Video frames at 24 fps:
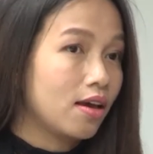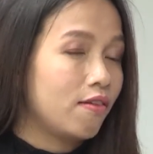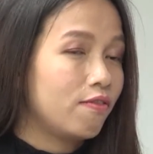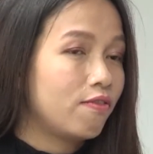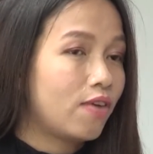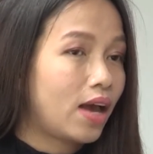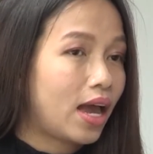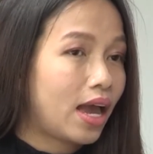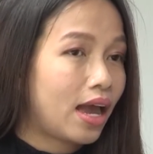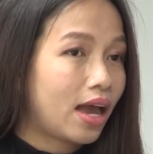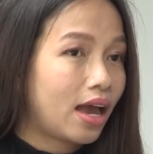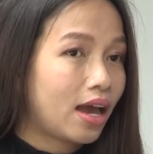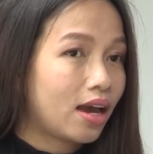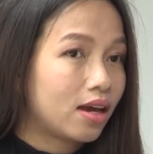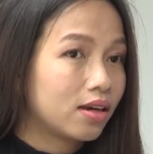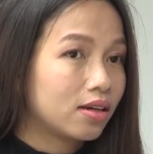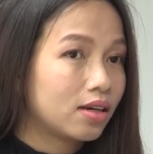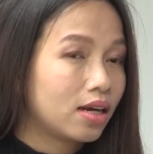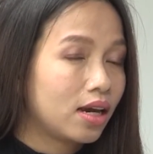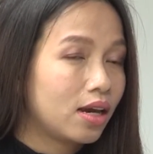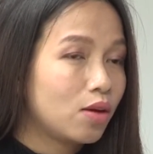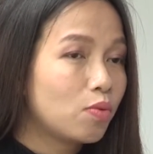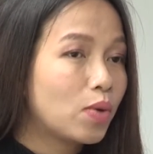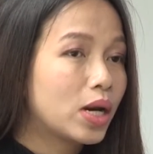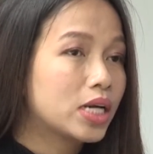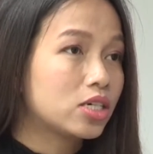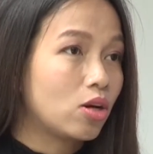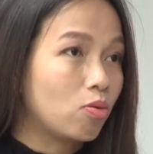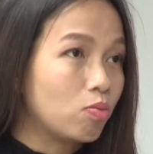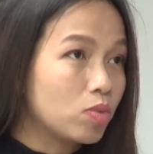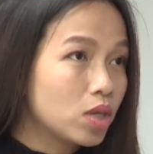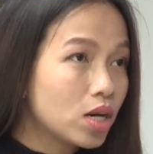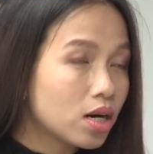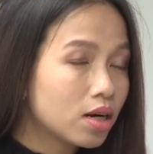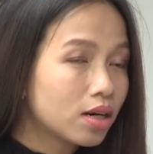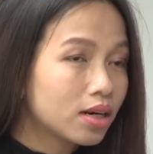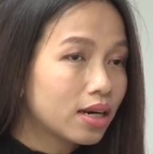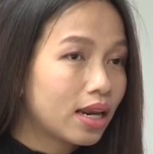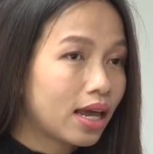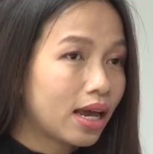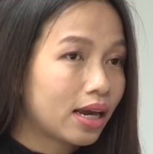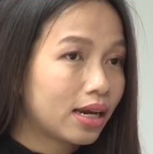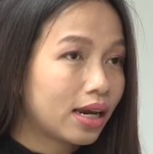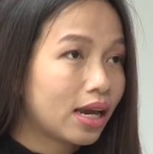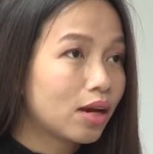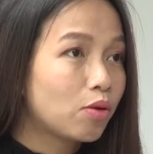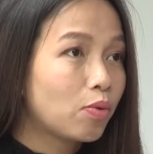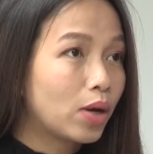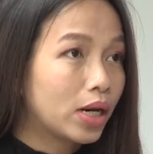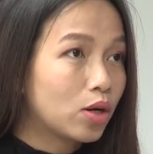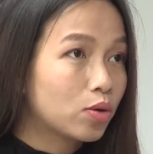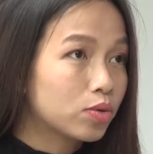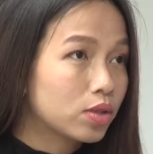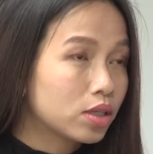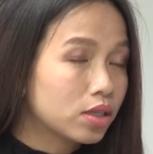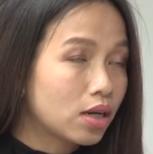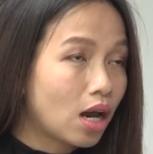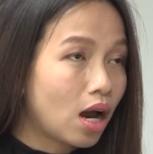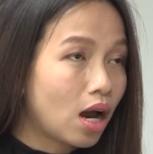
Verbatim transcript: và cái quan trọng nhất là các khoản đầu tư